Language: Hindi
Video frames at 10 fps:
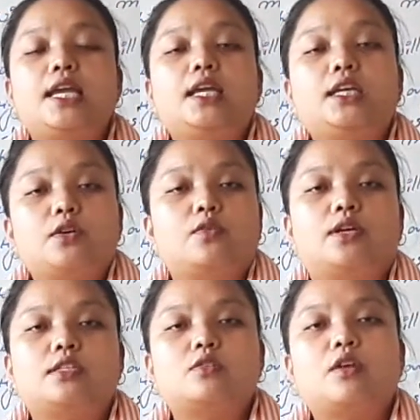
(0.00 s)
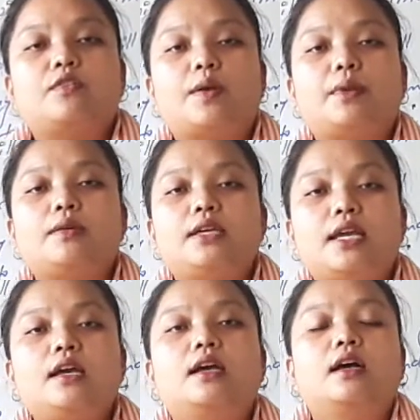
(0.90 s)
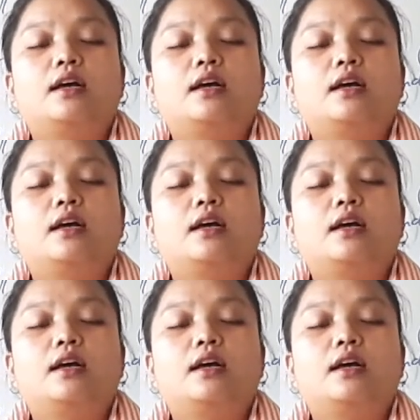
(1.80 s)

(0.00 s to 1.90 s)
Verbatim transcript: ही क्यों इट्स नॉट फेयर मतलब ये